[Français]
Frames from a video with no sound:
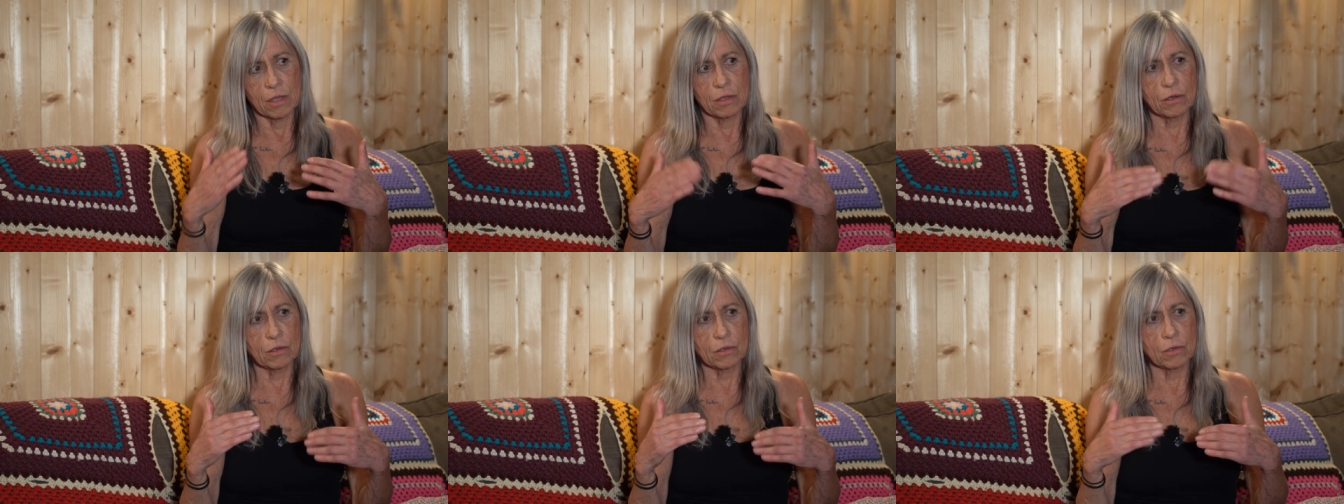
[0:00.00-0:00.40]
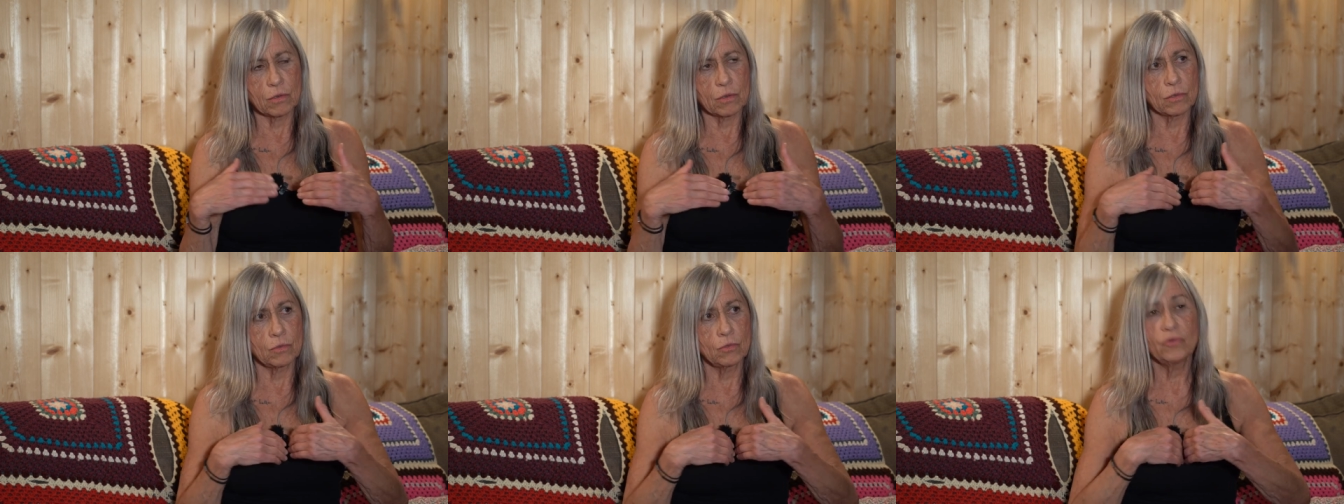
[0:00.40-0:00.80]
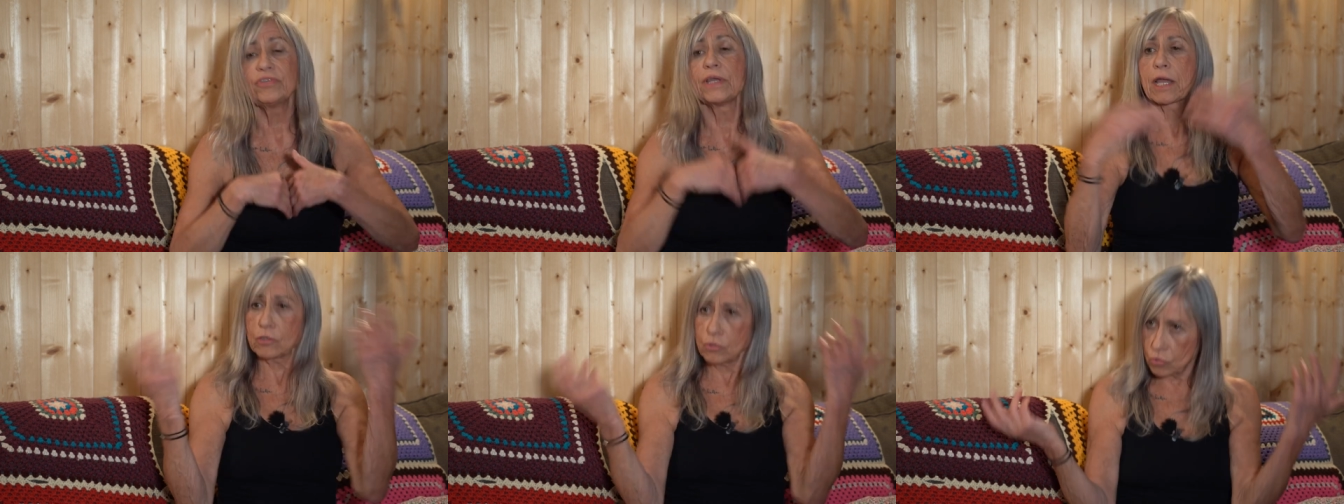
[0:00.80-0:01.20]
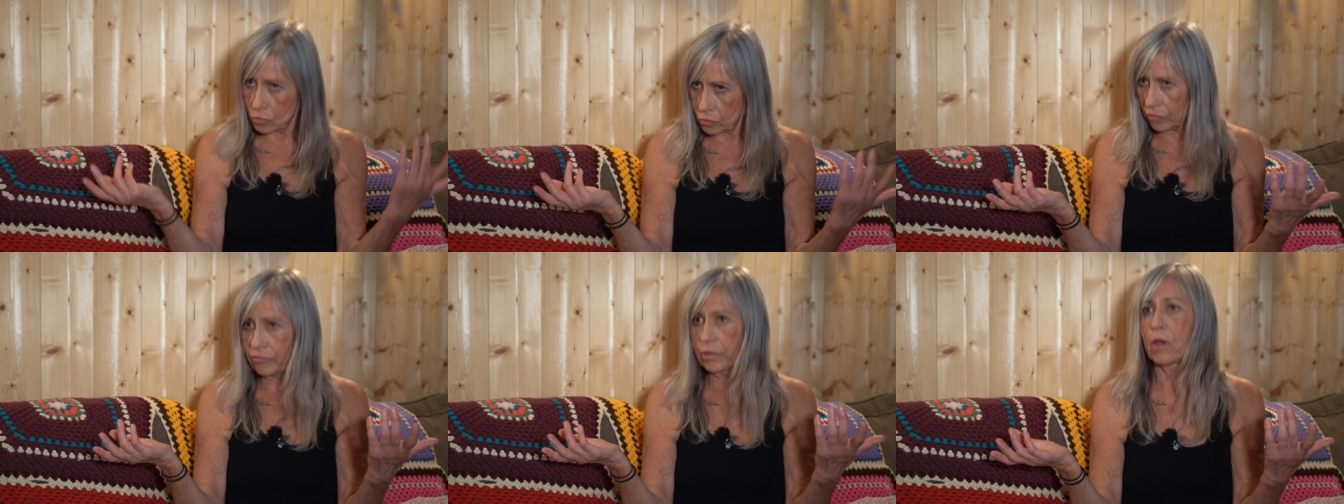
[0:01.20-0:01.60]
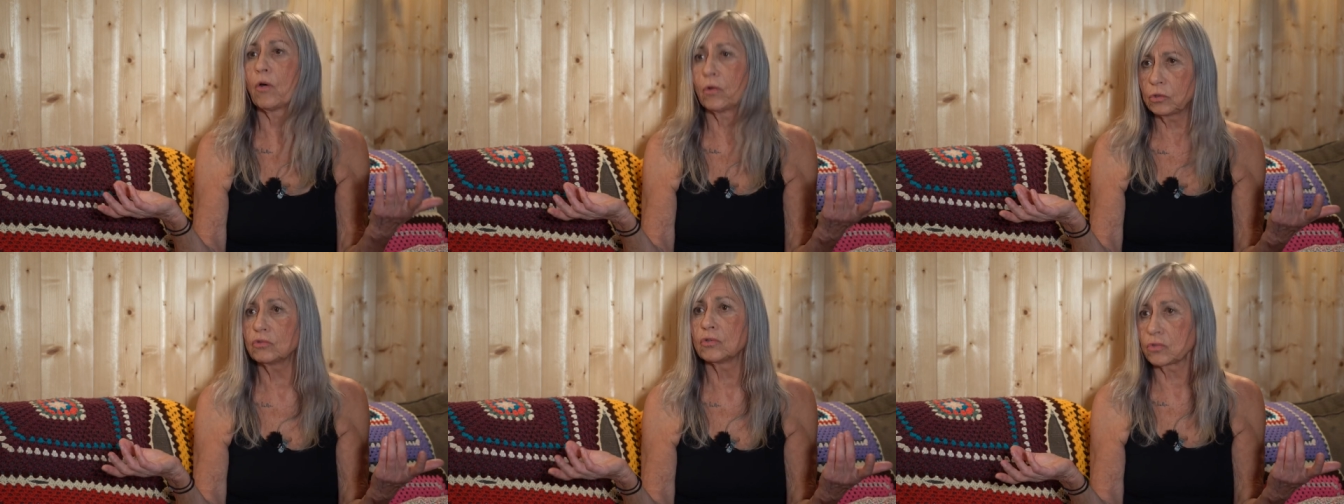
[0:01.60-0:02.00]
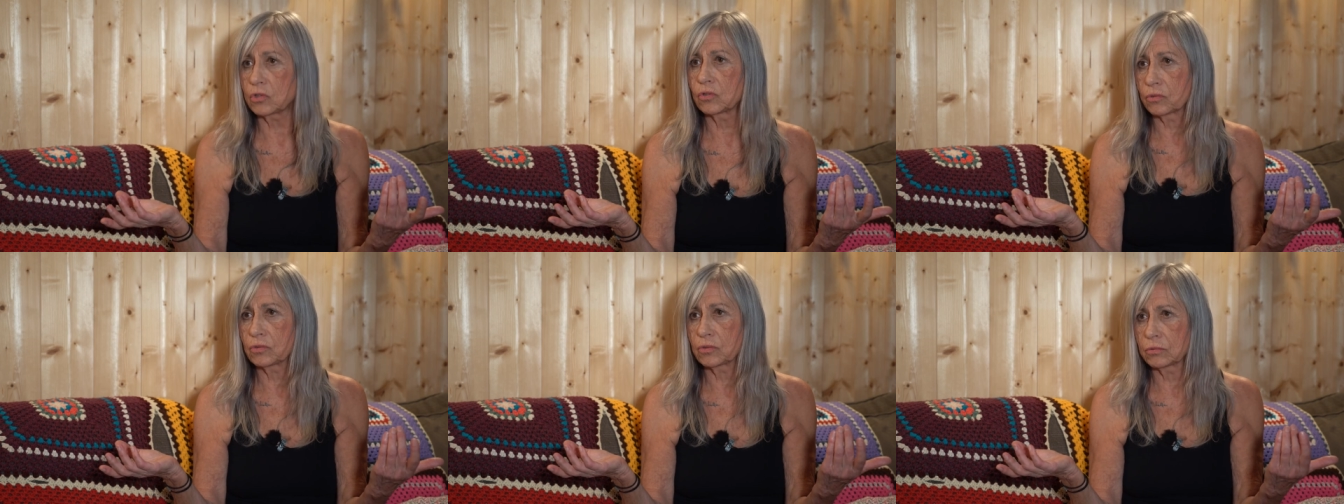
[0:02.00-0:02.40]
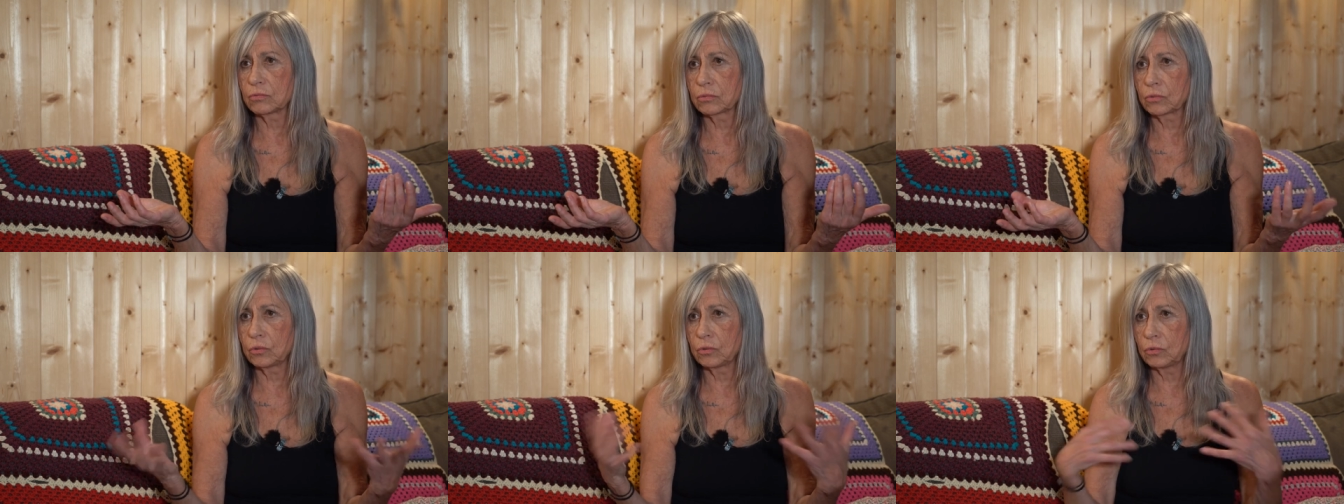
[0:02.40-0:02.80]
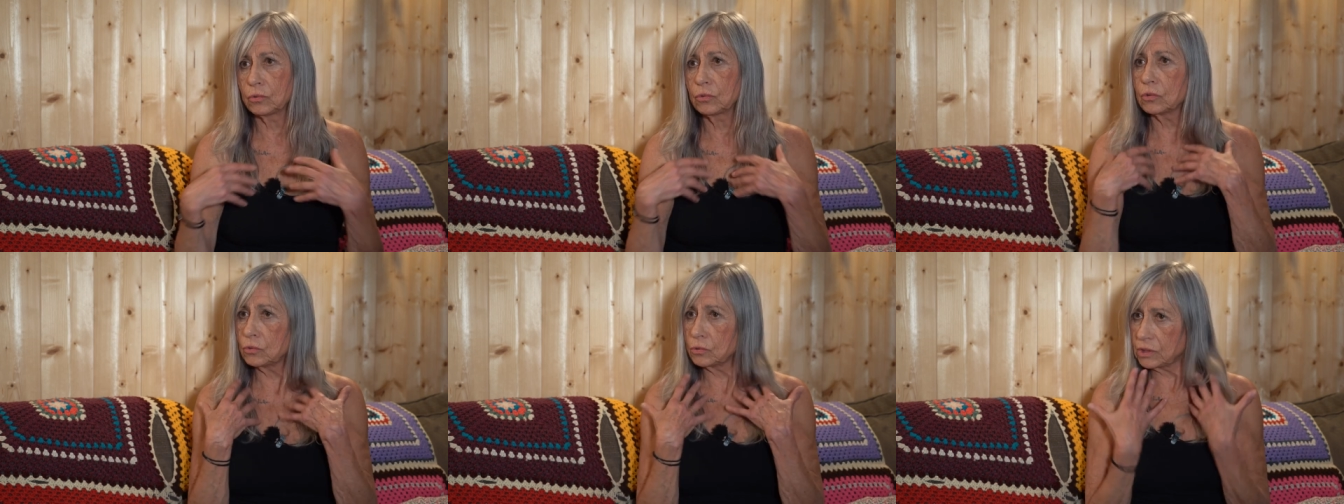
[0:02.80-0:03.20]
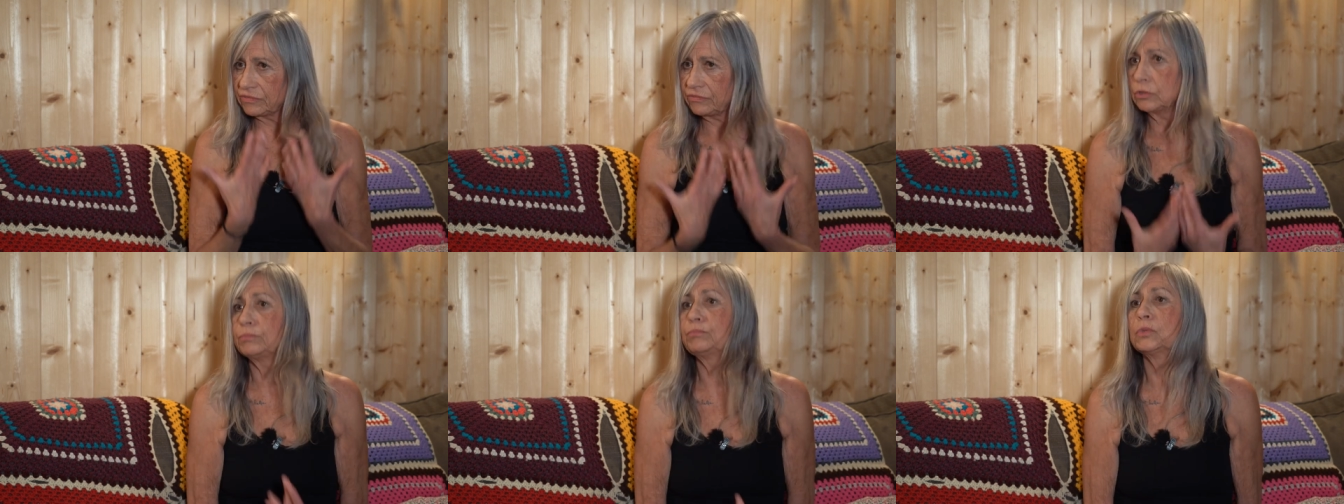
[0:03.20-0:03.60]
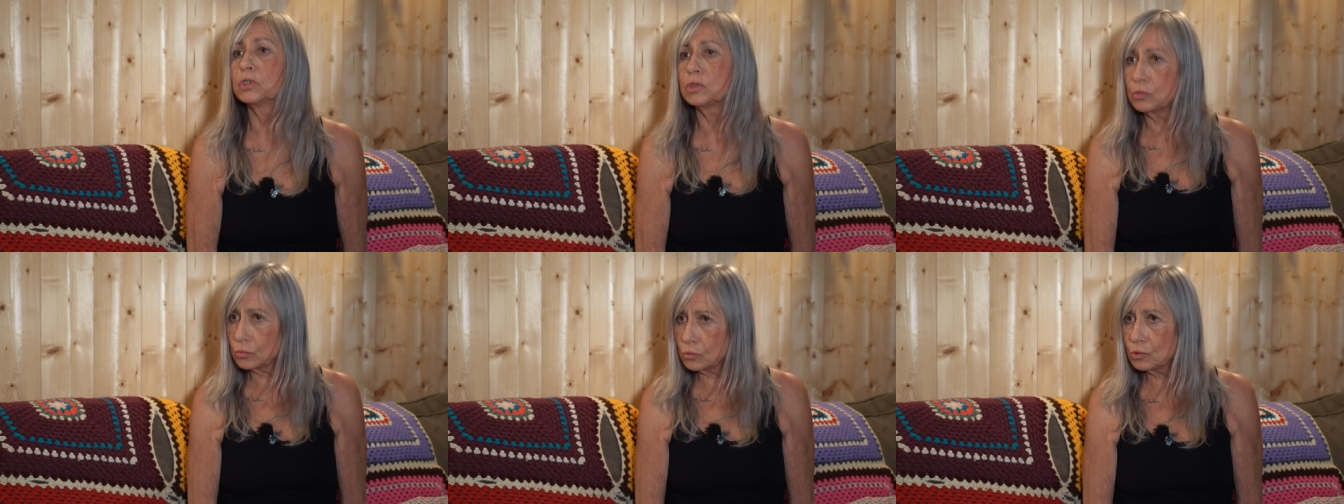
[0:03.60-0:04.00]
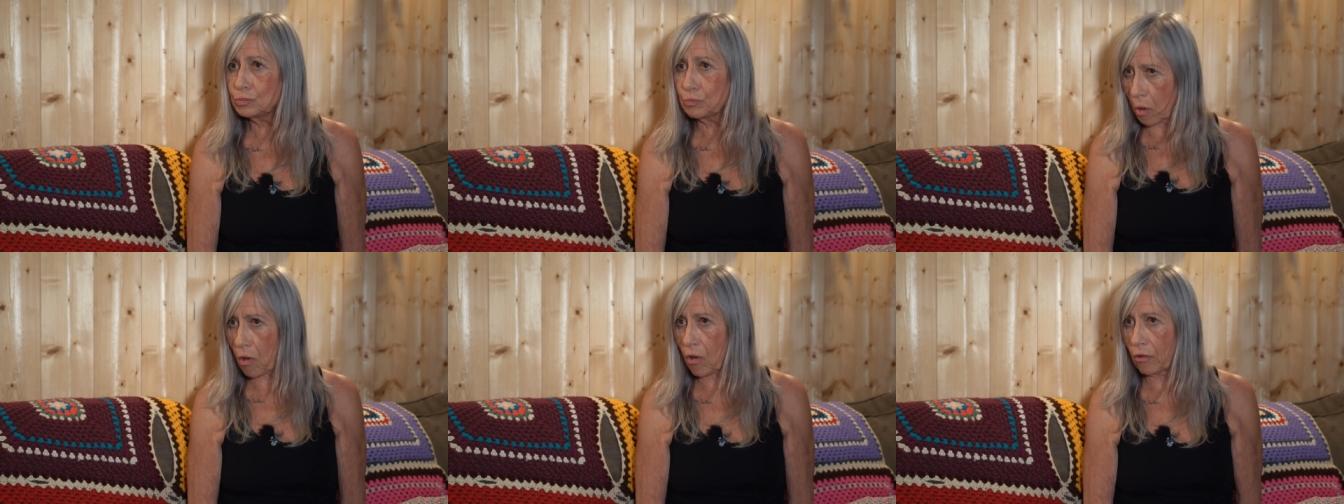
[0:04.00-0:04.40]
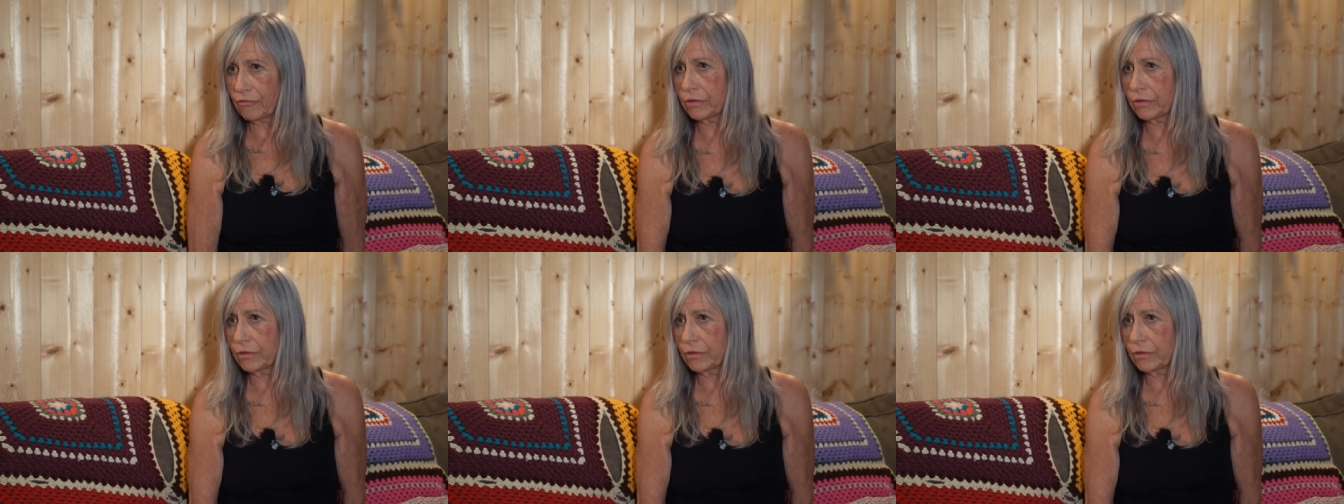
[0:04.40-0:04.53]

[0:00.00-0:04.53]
l'ouverture vers autre chose que, que, le développement du sport,